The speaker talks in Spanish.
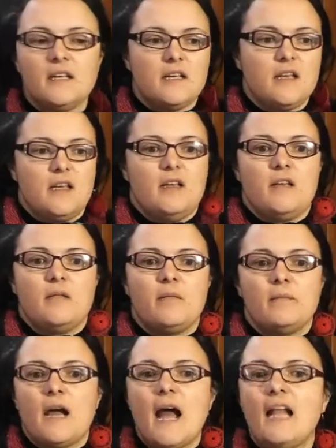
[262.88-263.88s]

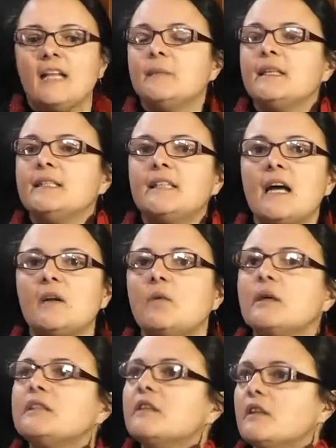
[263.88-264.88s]
eh, alimentar
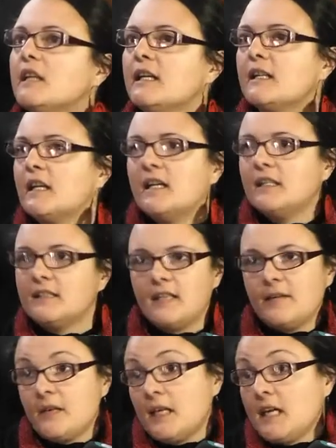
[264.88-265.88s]
cuestiones
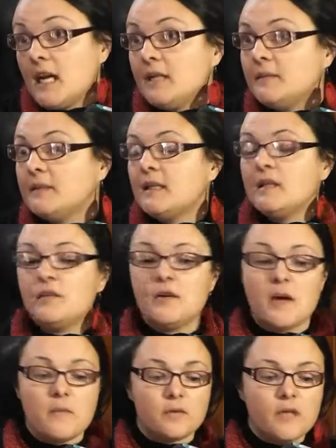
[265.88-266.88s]
que vienen alimentando,
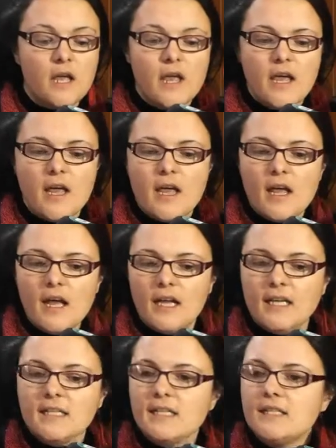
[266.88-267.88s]

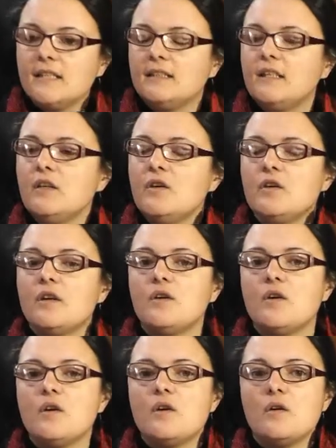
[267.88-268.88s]
En ese sentido,
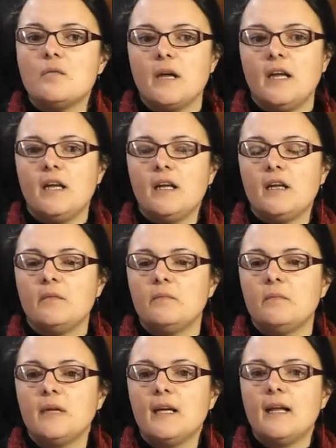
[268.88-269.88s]
digo
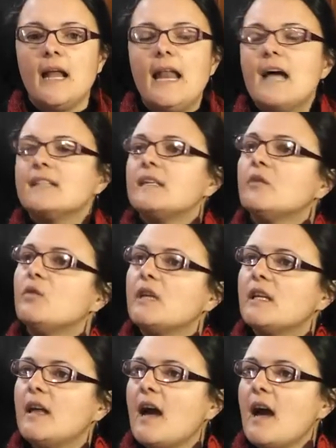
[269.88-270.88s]
la
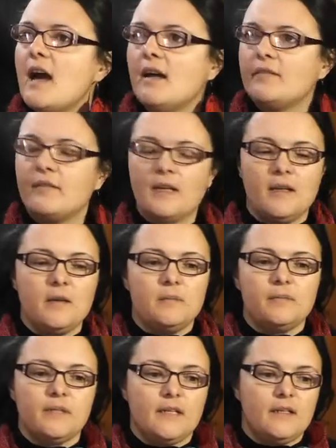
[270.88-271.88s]
seguridad eh,
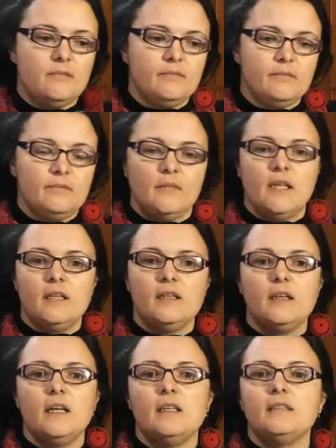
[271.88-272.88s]

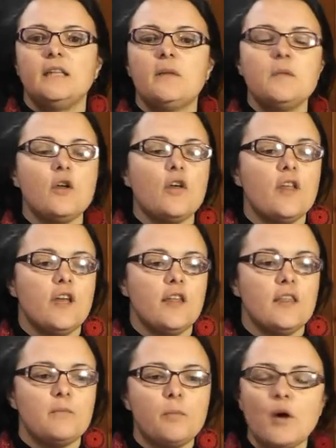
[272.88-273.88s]
en, términos
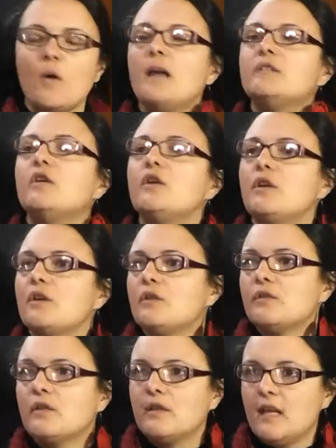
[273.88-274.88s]
de
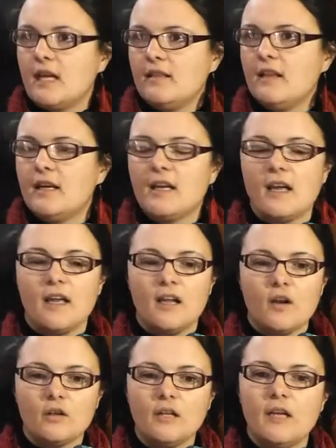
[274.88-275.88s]
probatorios de,
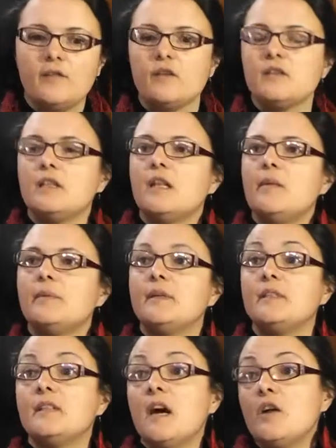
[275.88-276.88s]
que los teléfonos están
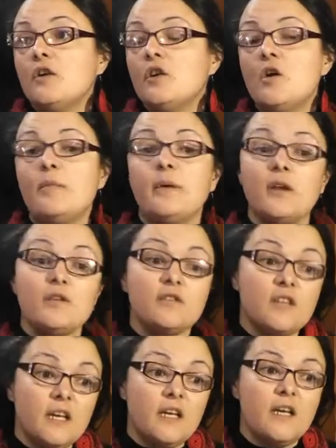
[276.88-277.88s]
pinchados, no, pero
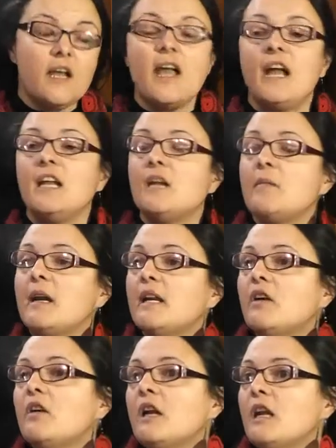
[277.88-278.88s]
sí en el
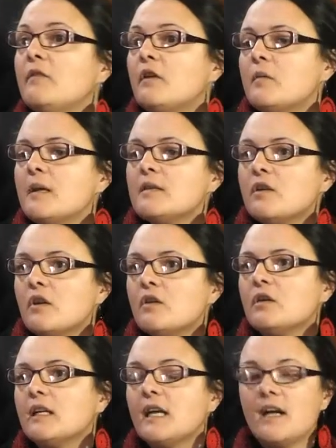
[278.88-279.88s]
manejo de la
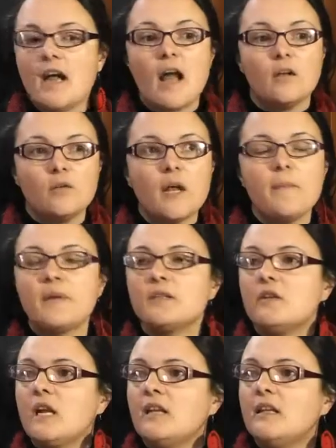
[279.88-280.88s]
información que algunas
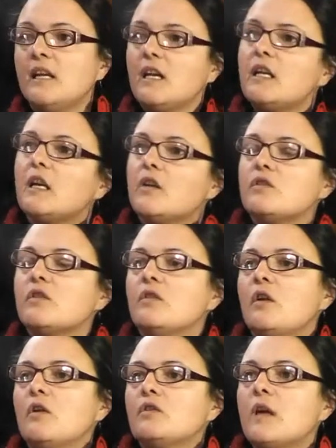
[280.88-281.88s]
personas tienen y que
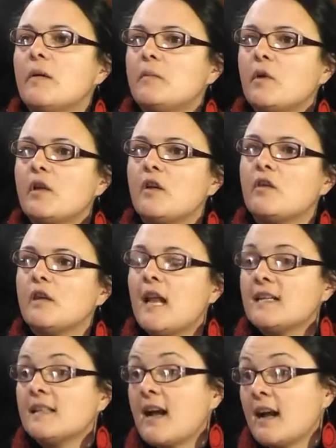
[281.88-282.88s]
nosotros no sabemos de dónde
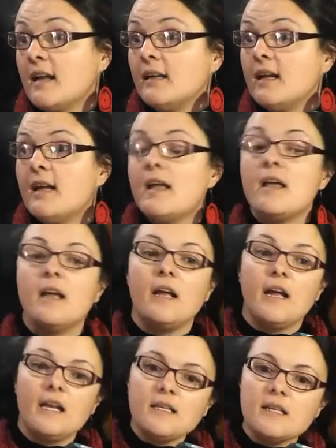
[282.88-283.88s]
la sacan.
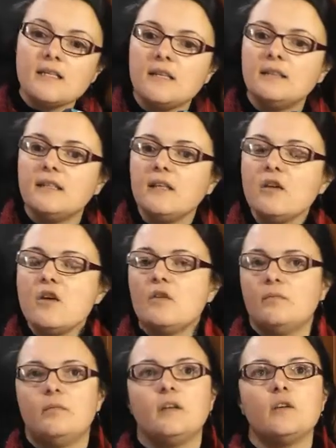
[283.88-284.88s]
En ese
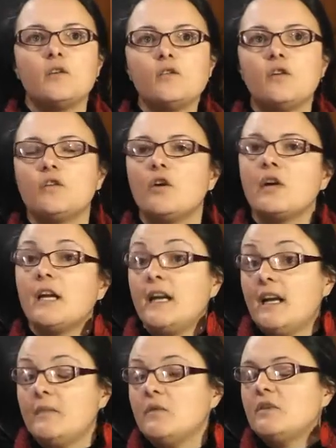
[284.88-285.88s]
sentido, nosotros
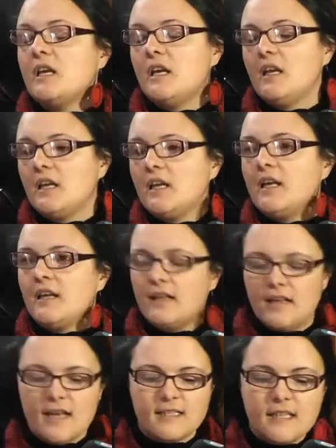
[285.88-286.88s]
creemos, y,
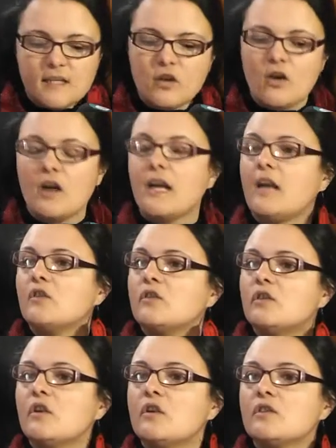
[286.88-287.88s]
es eso lo que a
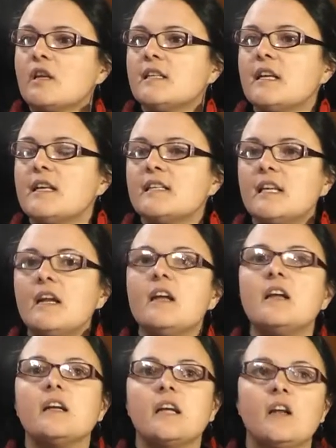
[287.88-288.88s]
nosotros nos hace decir,
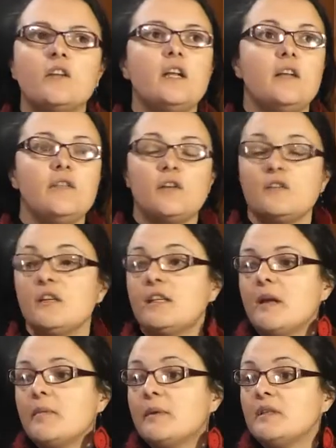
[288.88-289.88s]
que los teléfonos
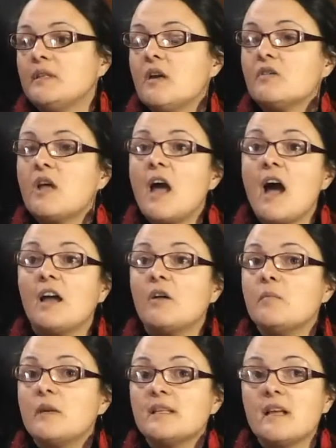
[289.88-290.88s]
están pinchados. Hay
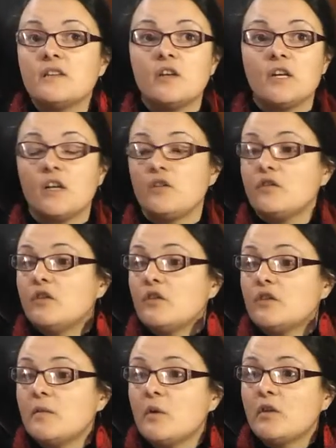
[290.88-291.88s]
conversaciones que
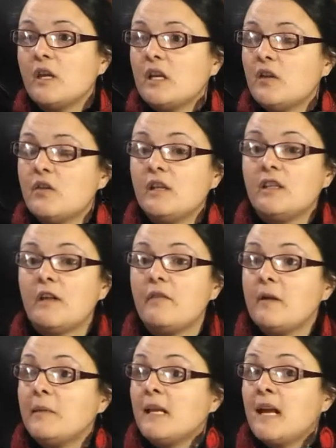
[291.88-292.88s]
nosotros hemos tenido
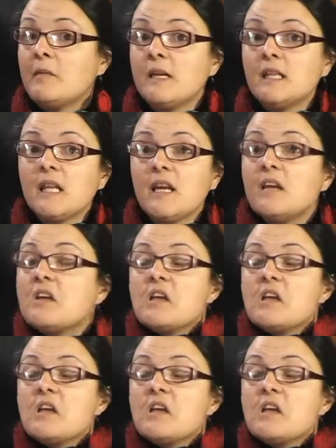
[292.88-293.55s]
intrafamiliarmente